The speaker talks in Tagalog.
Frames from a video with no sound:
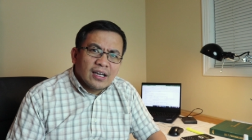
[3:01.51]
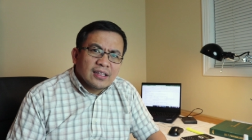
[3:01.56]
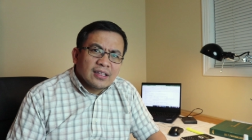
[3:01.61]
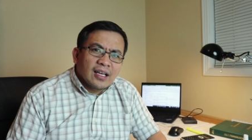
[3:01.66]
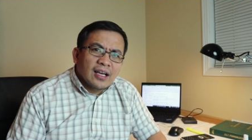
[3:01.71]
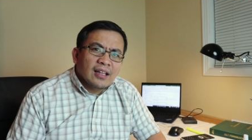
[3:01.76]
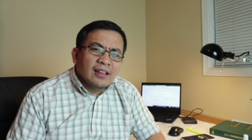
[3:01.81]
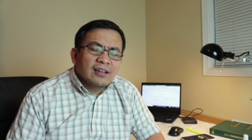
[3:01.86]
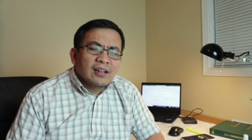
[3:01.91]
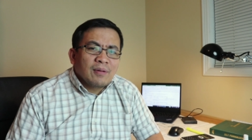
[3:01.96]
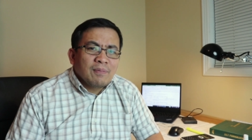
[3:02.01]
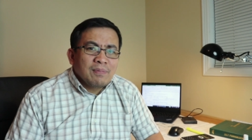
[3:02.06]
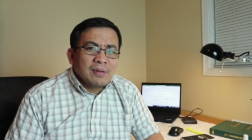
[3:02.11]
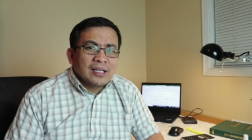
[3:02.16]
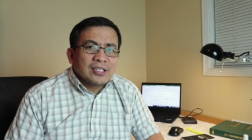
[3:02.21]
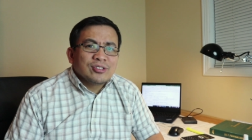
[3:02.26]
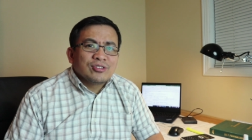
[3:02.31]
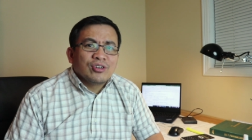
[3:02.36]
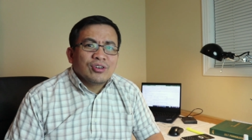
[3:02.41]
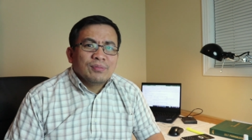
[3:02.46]
got 100
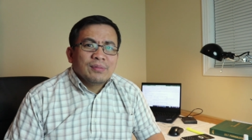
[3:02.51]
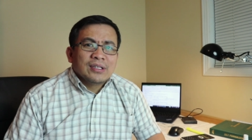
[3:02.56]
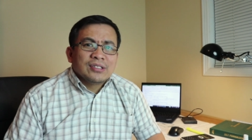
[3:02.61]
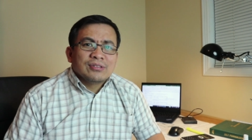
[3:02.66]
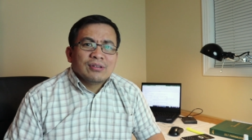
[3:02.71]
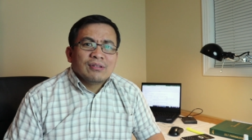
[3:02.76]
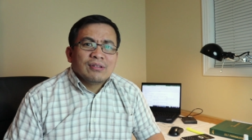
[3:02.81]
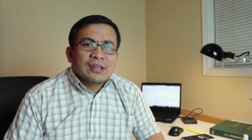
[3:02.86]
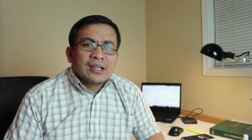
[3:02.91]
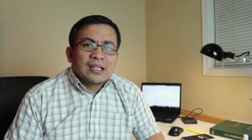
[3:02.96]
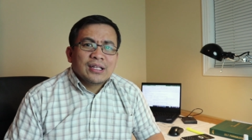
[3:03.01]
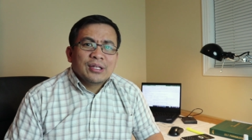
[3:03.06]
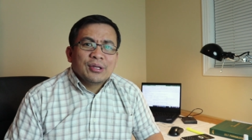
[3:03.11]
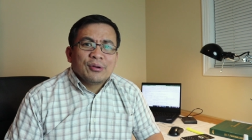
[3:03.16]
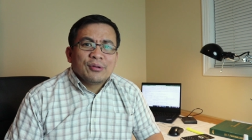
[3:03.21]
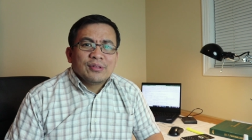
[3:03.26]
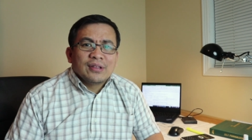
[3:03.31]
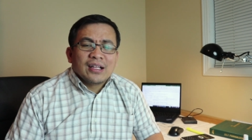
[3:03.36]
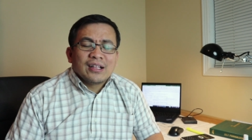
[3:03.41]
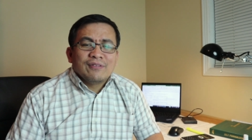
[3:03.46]
plus comments already
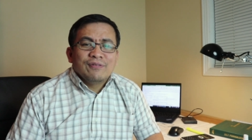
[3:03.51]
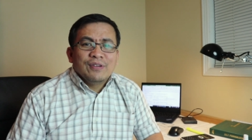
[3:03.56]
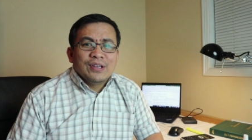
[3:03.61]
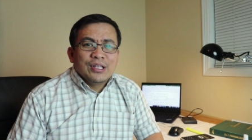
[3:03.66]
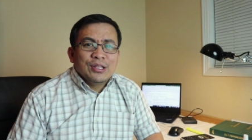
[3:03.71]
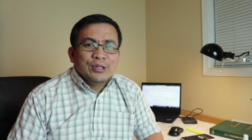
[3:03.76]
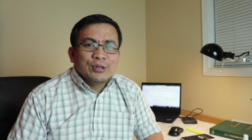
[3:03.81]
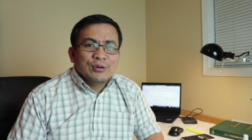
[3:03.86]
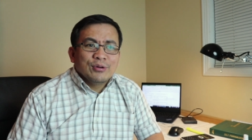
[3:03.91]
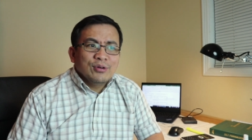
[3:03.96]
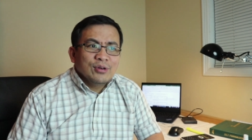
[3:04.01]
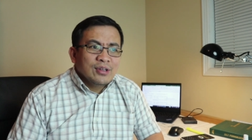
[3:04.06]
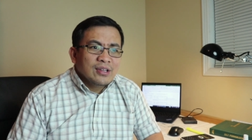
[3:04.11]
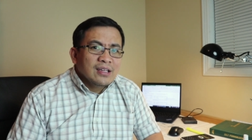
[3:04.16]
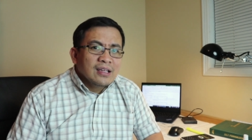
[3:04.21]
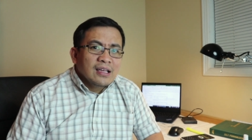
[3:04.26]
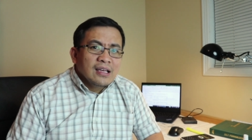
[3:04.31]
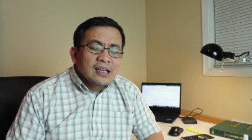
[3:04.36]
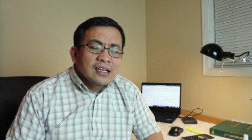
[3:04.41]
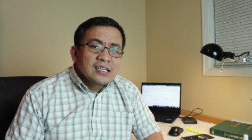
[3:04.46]
on that video.
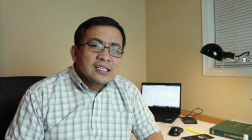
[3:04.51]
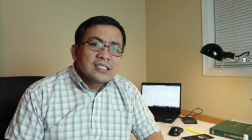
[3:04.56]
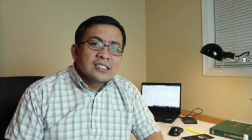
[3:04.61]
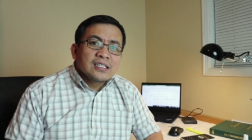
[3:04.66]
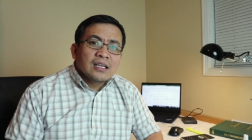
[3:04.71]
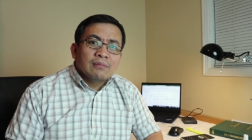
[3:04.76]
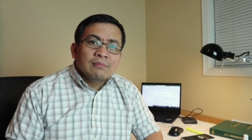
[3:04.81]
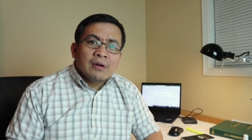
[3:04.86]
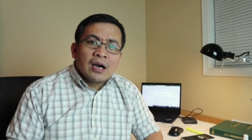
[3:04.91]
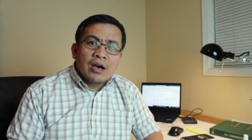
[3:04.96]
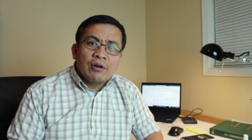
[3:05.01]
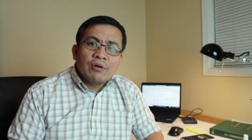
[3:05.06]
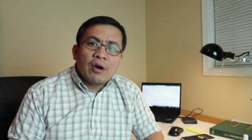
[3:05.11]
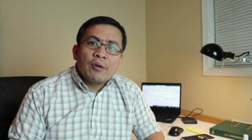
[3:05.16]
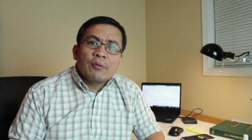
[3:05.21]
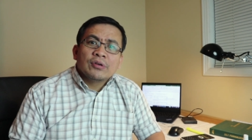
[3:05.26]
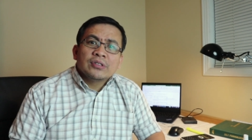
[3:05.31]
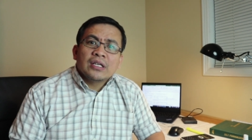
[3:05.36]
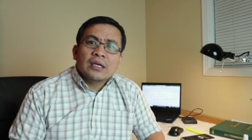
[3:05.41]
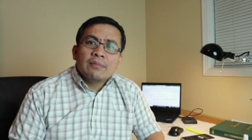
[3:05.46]
Somehow I
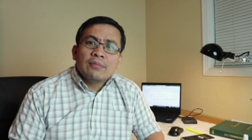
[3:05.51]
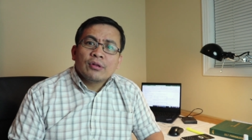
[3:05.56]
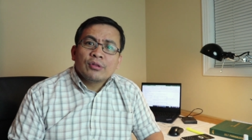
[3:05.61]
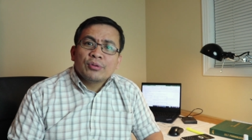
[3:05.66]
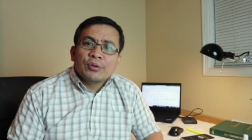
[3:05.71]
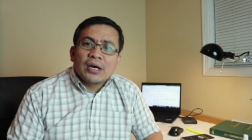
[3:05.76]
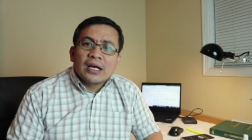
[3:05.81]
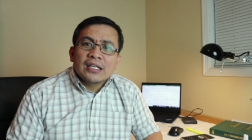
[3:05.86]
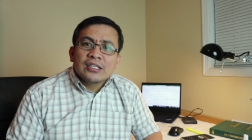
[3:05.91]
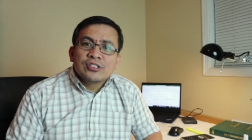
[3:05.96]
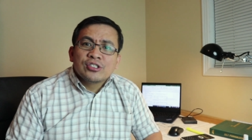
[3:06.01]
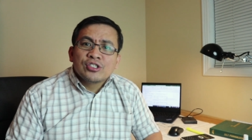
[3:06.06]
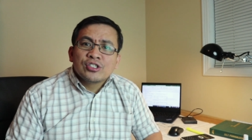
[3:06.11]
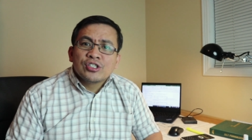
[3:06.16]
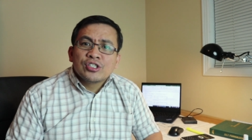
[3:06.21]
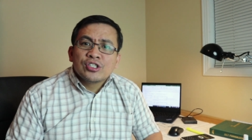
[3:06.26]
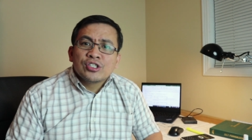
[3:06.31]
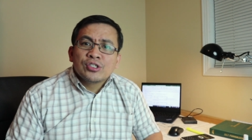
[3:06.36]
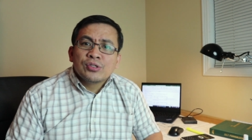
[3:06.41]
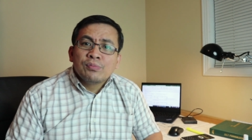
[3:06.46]
was able to
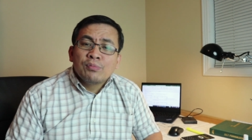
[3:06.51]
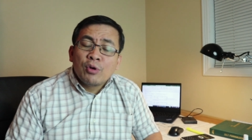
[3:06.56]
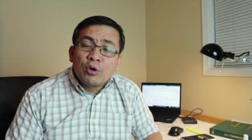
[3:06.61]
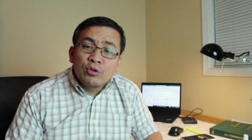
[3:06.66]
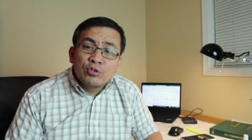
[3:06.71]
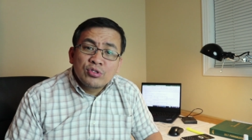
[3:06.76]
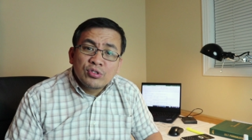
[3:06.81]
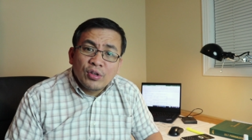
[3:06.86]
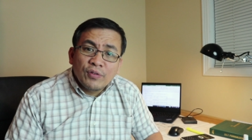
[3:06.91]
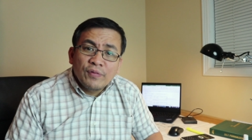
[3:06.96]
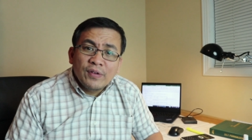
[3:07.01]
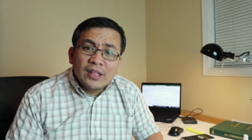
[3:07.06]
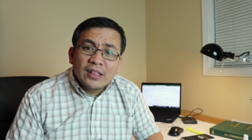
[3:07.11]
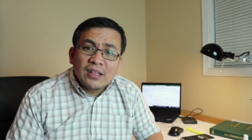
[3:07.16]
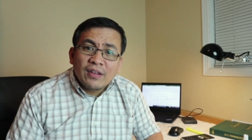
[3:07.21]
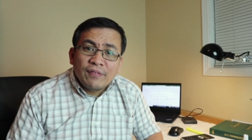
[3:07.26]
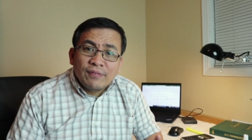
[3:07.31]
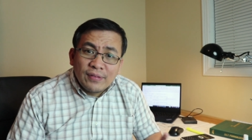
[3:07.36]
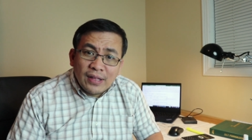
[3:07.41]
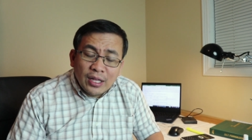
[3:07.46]
answer most of it
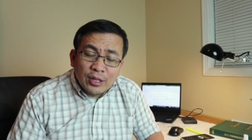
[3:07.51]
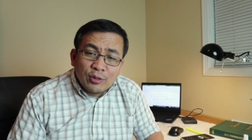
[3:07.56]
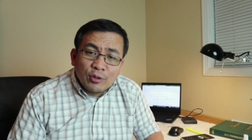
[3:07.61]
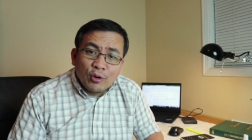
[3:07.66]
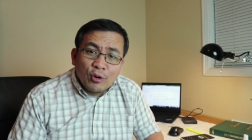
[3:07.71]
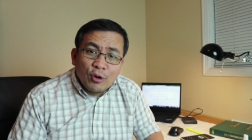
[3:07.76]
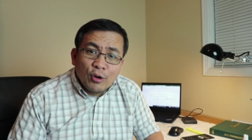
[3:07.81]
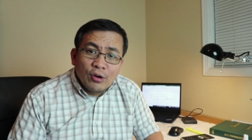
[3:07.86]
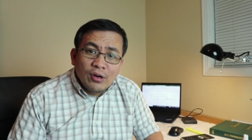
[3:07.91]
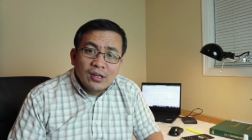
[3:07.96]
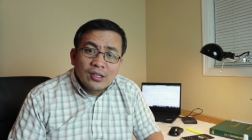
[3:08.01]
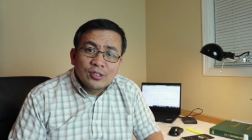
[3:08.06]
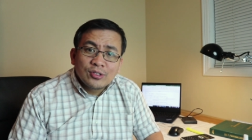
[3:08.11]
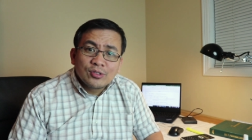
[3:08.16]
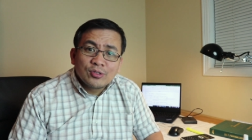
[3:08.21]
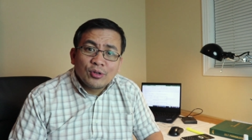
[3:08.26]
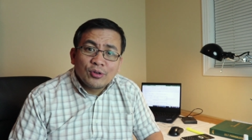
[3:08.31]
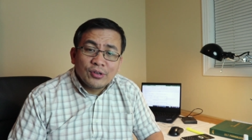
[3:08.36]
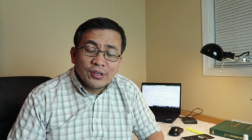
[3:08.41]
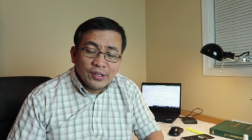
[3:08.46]
if not all.
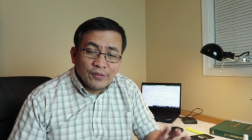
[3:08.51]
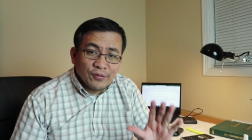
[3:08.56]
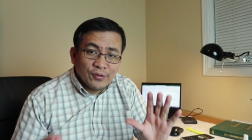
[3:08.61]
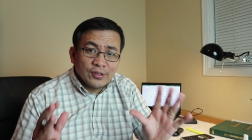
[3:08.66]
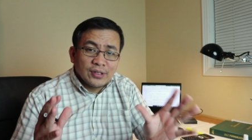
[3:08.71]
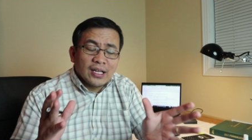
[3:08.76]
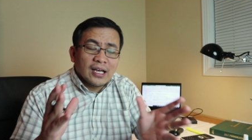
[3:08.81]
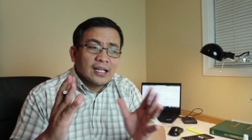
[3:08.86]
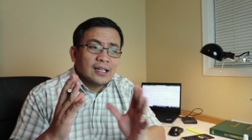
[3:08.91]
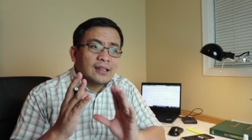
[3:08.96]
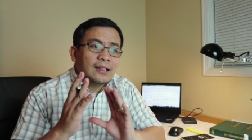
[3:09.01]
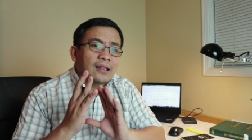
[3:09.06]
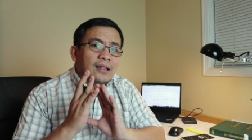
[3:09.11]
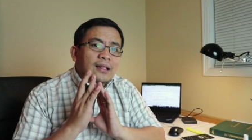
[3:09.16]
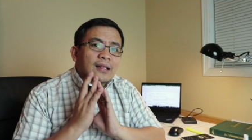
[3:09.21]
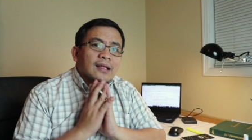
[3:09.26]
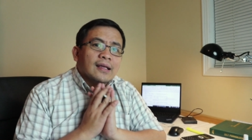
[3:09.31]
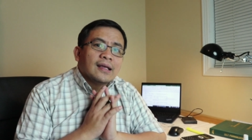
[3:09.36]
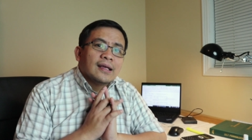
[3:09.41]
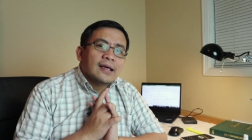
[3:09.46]
Sorry for that
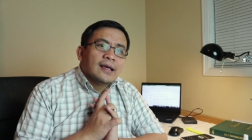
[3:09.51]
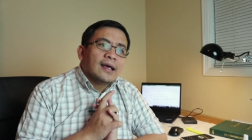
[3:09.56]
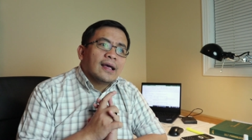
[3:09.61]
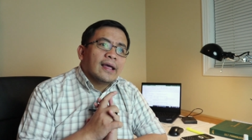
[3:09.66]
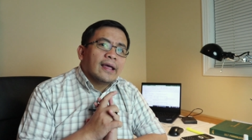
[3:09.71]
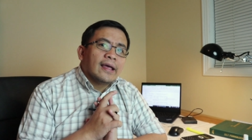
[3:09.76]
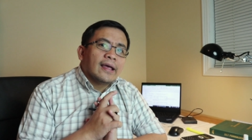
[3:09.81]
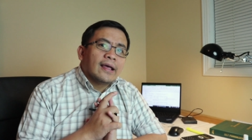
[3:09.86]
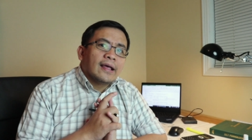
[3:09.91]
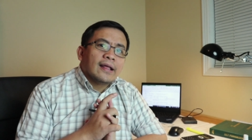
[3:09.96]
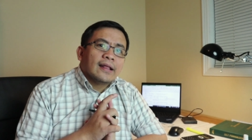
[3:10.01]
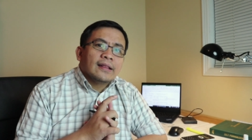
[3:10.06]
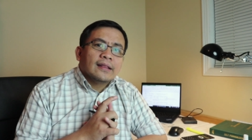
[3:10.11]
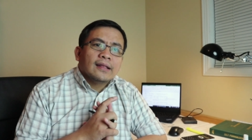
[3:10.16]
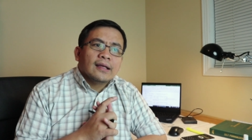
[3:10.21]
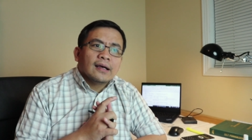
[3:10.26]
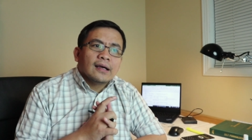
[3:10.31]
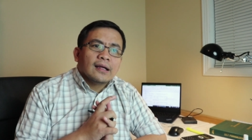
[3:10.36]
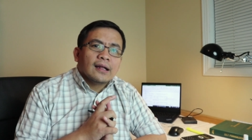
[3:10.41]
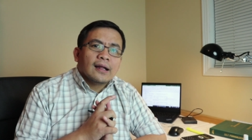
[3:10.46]
and
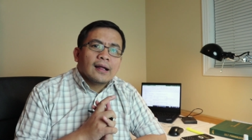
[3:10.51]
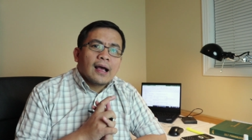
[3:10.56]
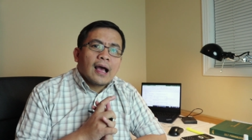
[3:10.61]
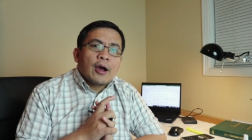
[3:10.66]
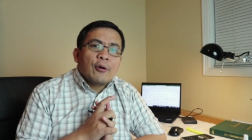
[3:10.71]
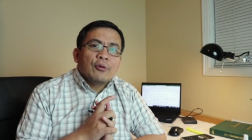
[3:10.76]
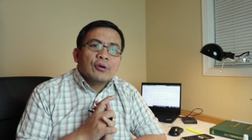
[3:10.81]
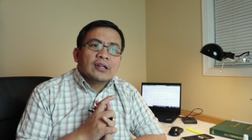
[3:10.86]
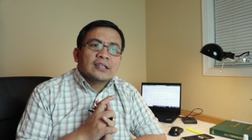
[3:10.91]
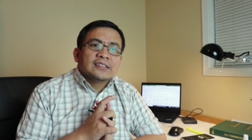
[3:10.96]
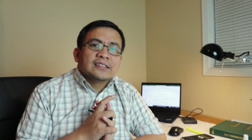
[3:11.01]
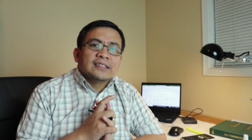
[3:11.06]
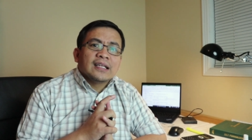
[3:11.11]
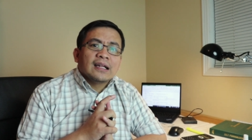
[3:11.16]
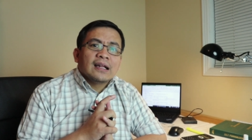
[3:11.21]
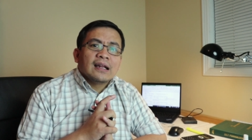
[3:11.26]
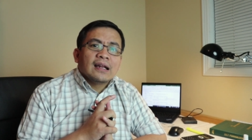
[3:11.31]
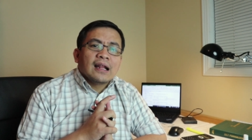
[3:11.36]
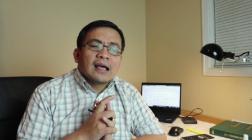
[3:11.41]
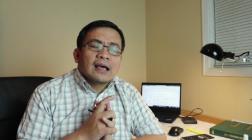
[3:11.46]
uh, I will
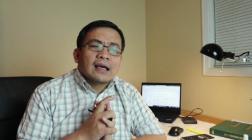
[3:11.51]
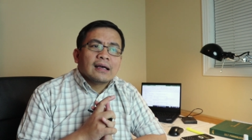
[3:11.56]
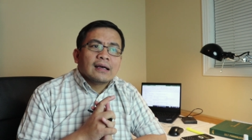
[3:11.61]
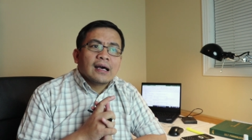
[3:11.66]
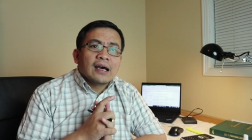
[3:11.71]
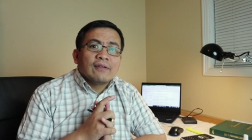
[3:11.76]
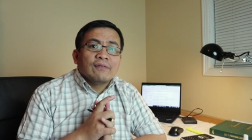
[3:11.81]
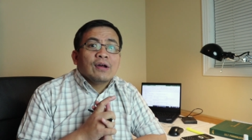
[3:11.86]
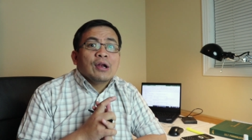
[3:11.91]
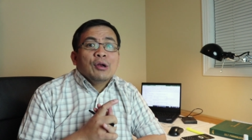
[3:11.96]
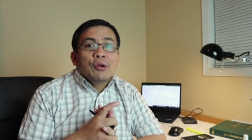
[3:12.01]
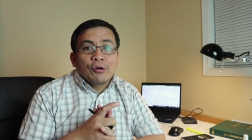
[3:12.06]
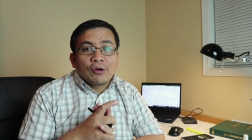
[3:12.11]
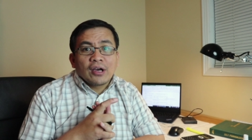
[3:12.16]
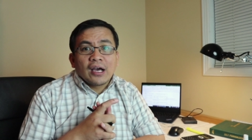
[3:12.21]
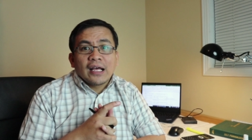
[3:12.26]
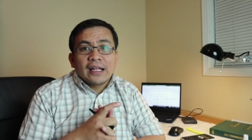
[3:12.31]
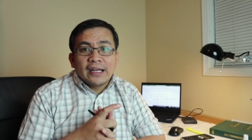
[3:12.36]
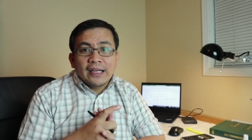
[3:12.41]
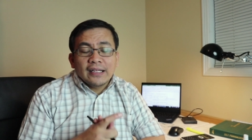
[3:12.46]
still have a
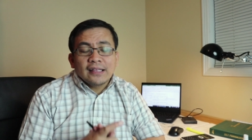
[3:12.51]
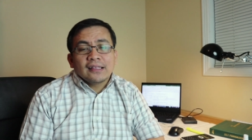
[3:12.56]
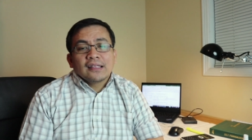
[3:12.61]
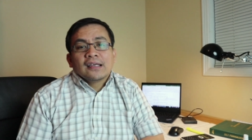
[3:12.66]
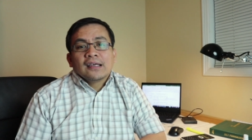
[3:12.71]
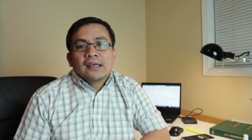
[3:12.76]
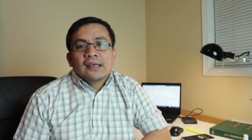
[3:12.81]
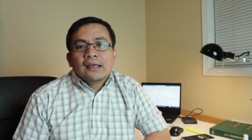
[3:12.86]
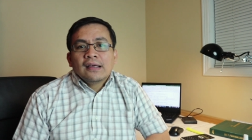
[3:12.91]
look at it